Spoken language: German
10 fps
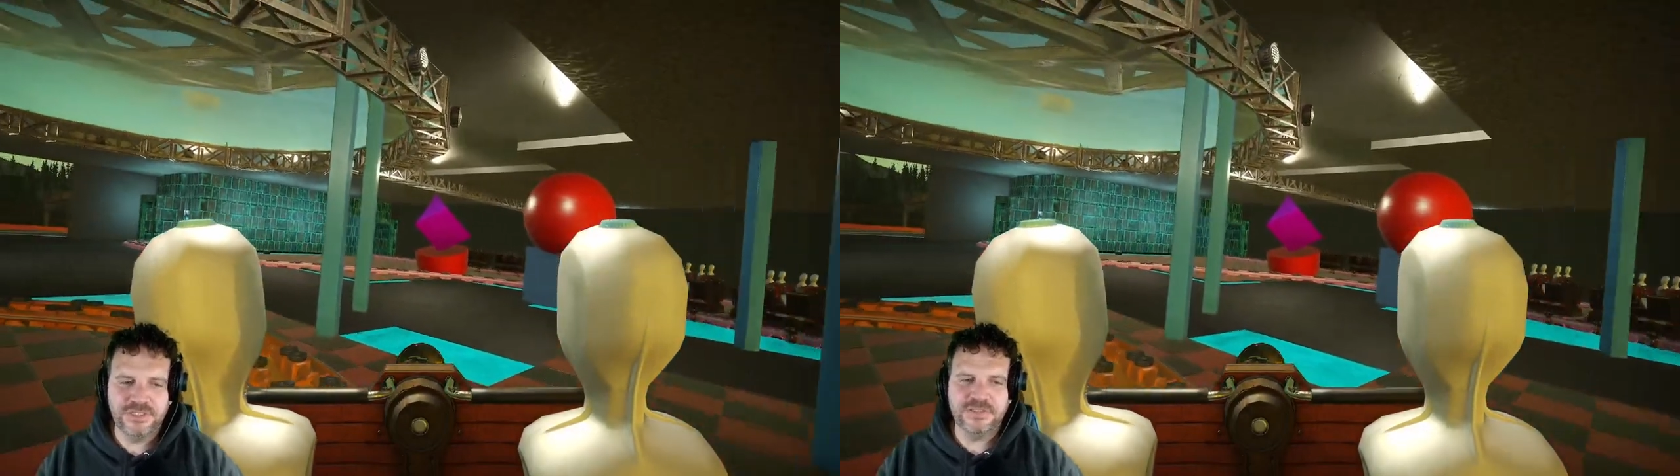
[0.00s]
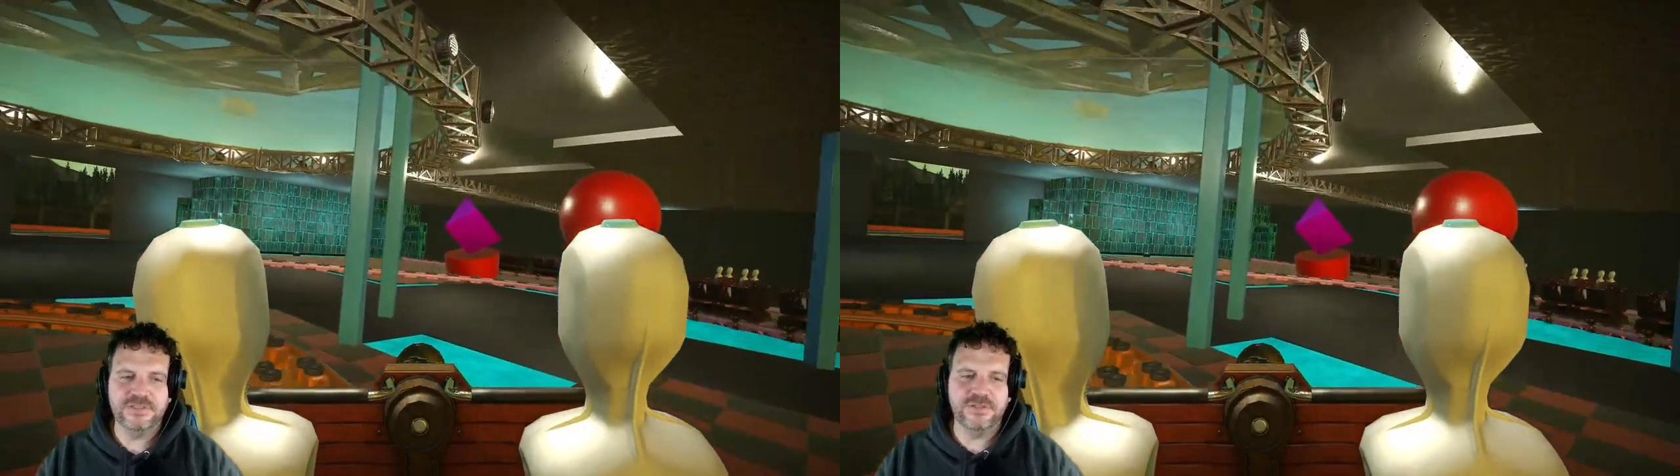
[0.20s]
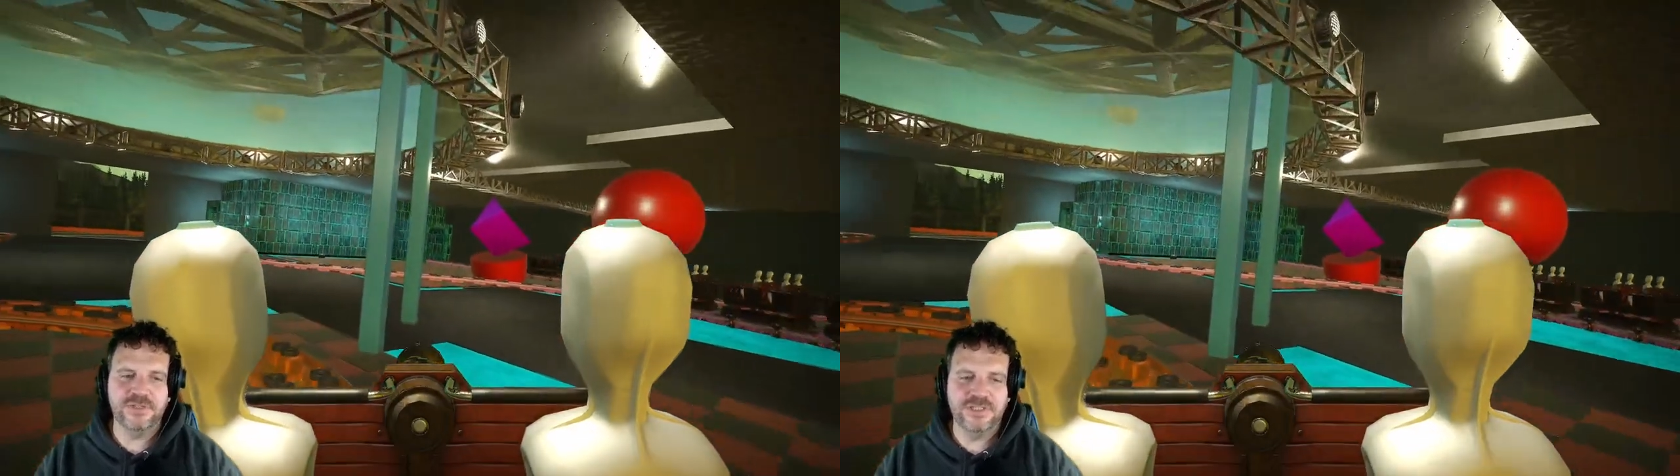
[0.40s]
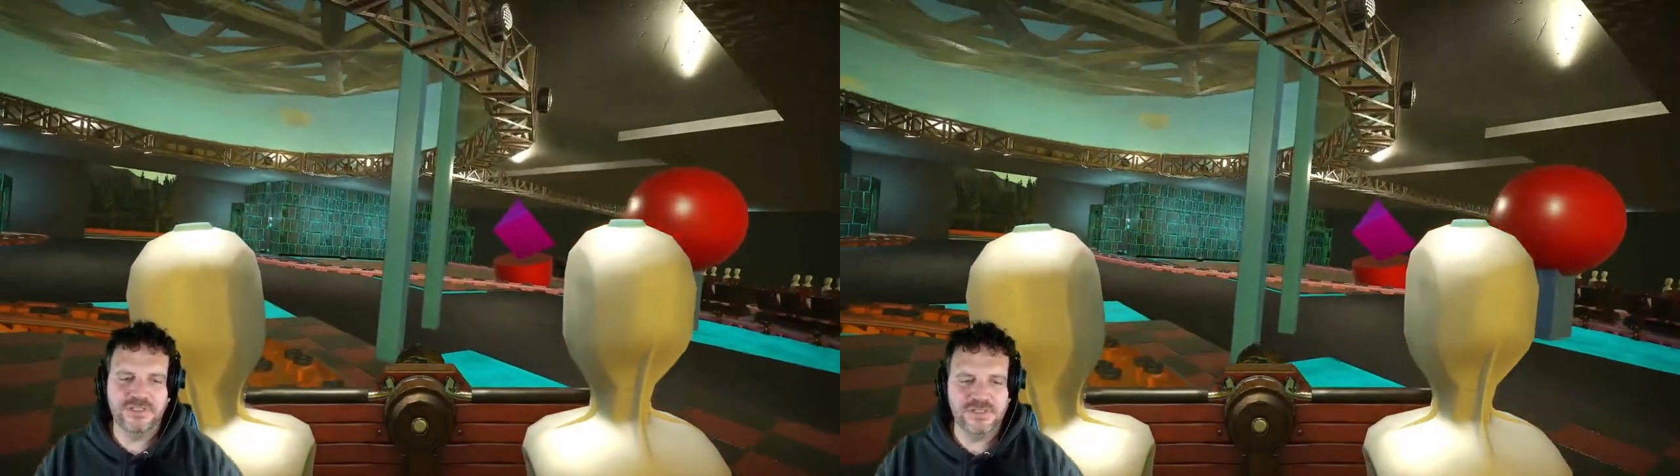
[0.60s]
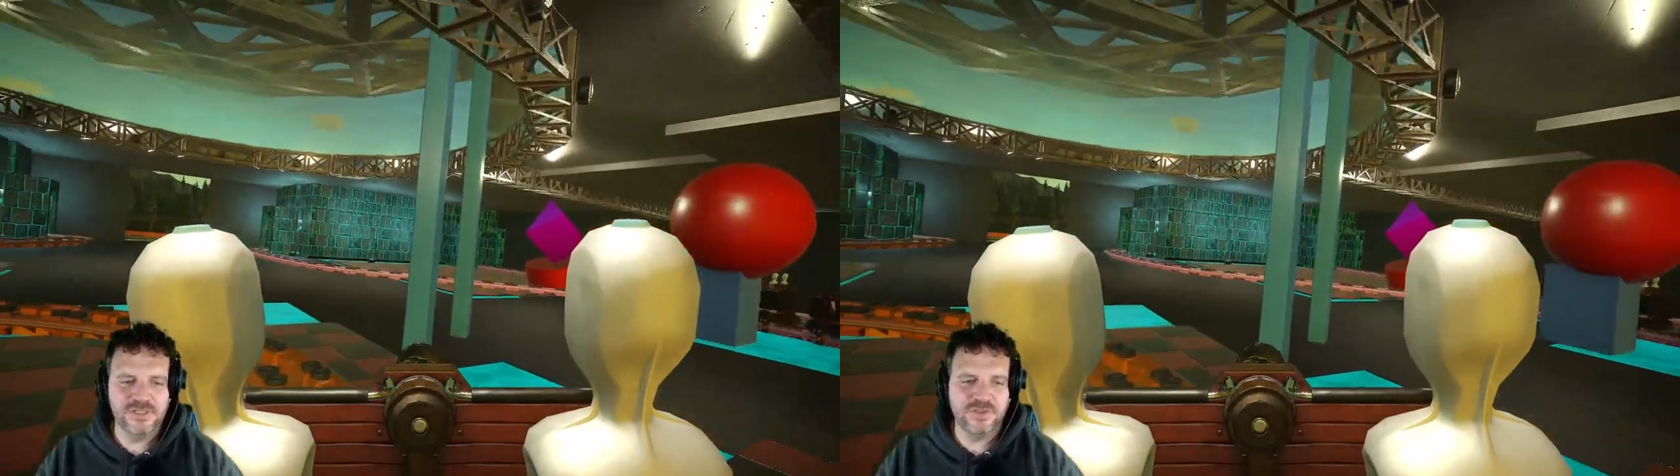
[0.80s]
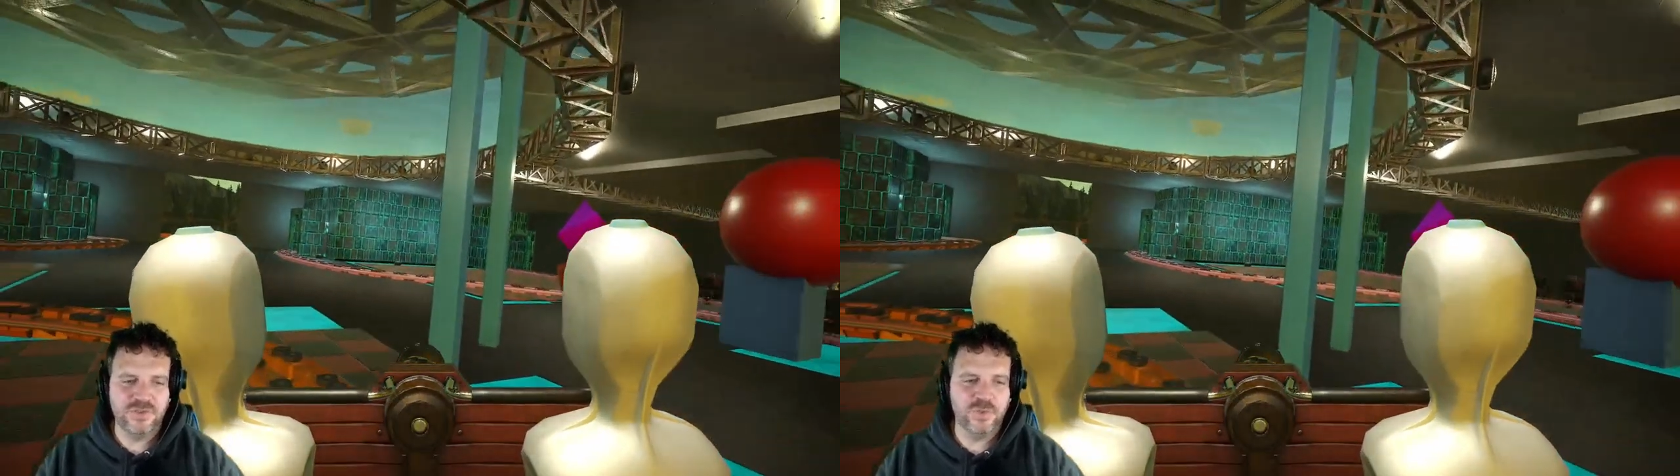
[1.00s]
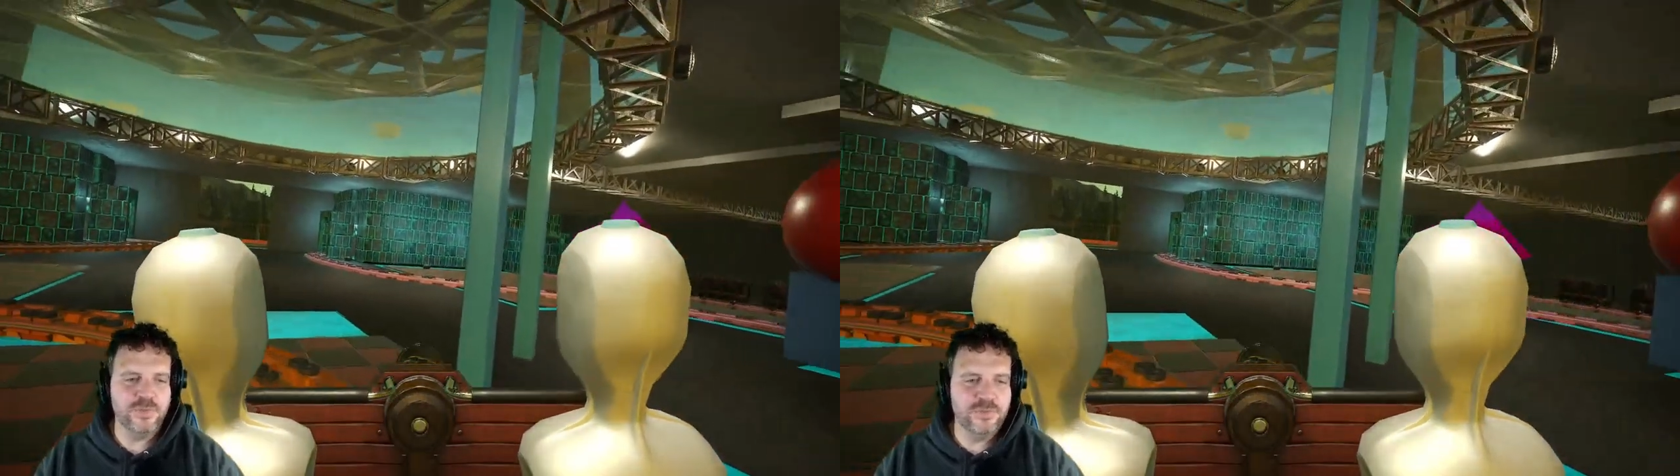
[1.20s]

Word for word: Das gehört jetzt nicht dazu.